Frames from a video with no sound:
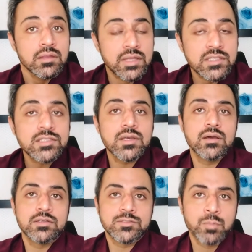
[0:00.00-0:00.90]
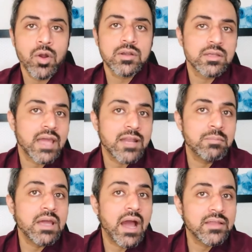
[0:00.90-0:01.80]
दिस स्पॉट कैन
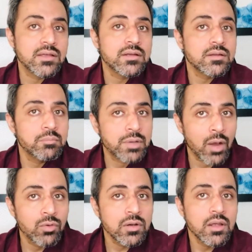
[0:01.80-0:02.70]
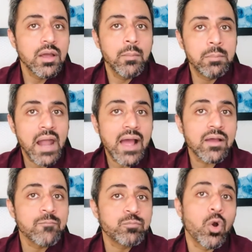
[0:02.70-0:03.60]
बी आइदर ब्राउन
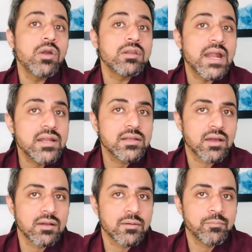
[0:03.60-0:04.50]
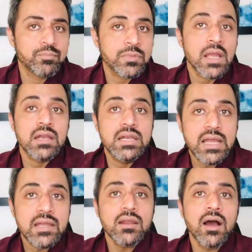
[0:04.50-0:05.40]
ब्लैक और रेड इन कलर
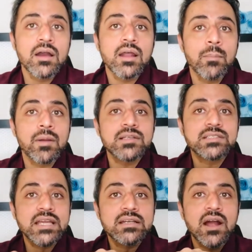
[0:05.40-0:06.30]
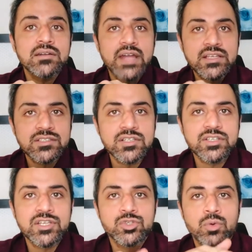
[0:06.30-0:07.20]
लेकिन अगर आपका स्किन का टेक्सचर
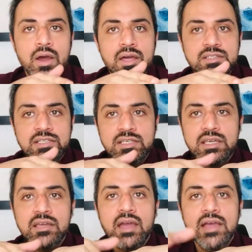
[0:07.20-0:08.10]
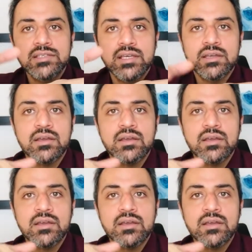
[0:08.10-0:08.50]
चेंज हुआ है जैसे कि ऐसे